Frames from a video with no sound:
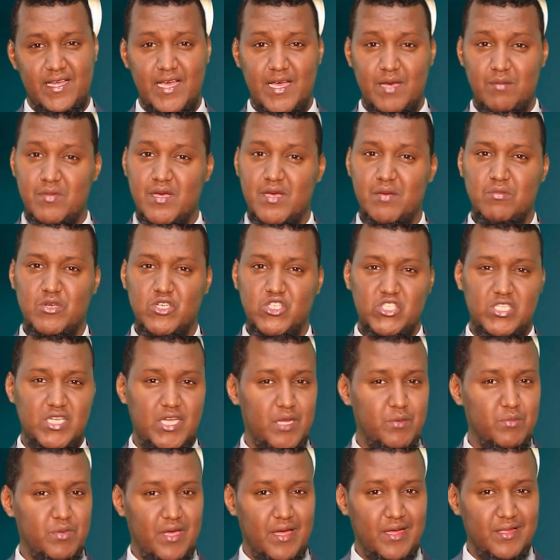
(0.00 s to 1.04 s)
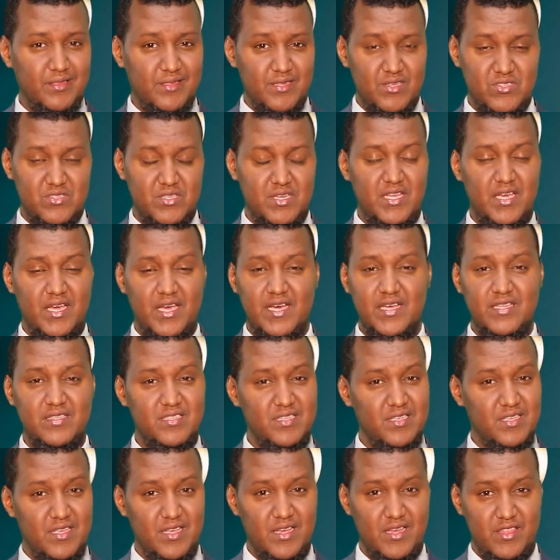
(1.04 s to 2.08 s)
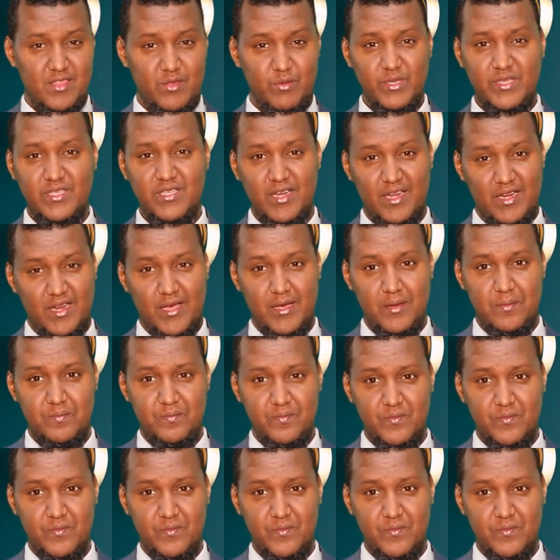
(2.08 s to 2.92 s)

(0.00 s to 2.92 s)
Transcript: أمام الشعب عن تصريحات كاذبة له